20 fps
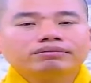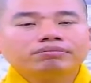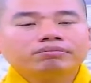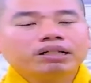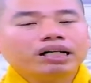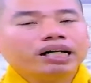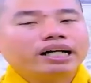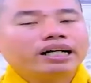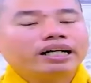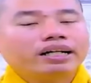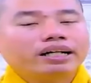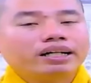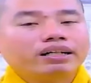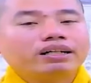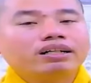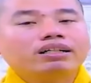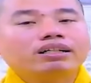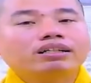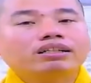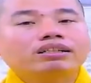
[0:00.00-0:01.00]
mà
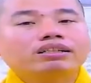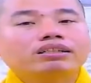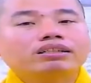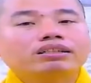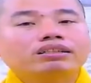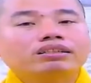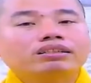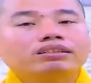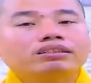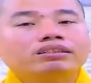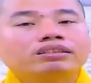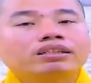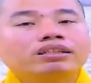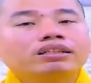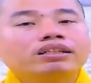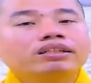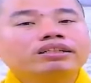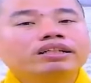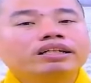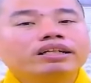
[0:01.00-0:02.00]

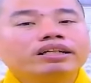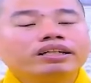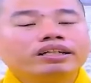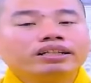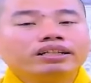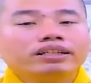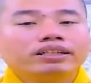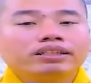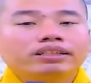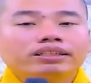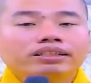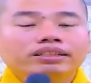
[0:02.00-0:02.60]
xin đi về